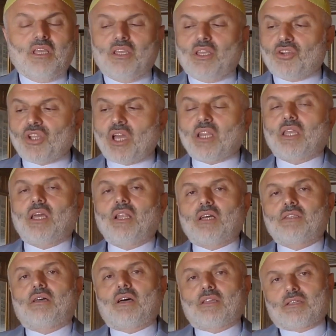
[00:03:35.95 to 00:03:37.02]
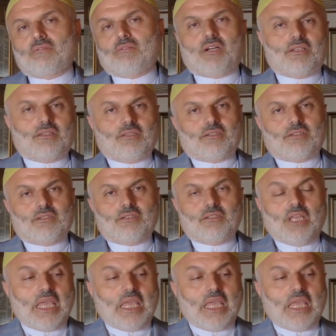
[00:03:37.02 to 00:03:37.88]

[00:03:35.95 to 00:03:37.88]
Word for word: Yaşarken hatası vardır,